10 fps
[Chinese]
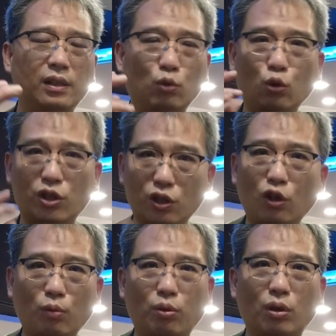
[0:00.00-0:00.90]
如果是
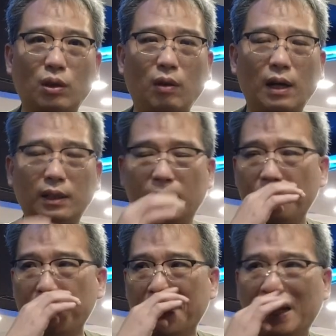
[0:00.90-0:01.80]
GoPro 的话
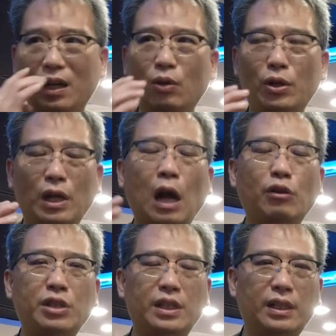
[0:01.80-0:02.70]
呢，啊，会有
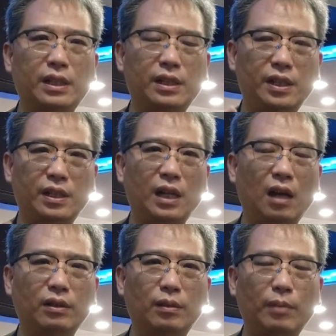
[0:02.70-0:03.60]
好几个型
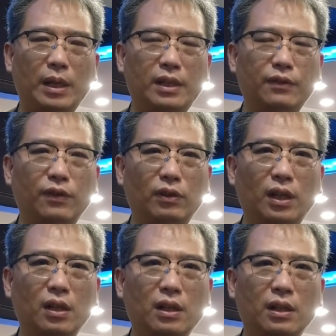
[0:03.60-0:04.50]
号的麦克
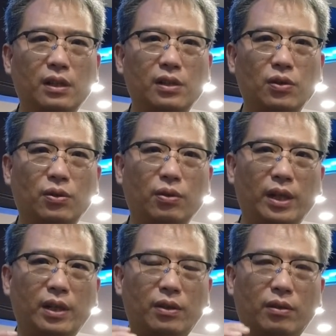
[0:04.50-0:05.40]
风呢，就
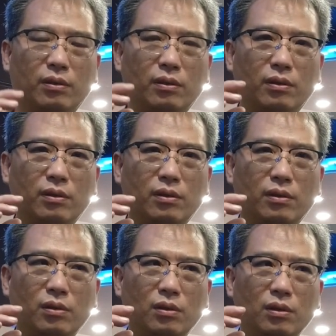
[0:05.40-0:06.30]
会
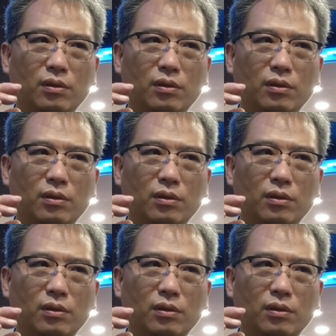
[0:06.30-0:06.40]
有。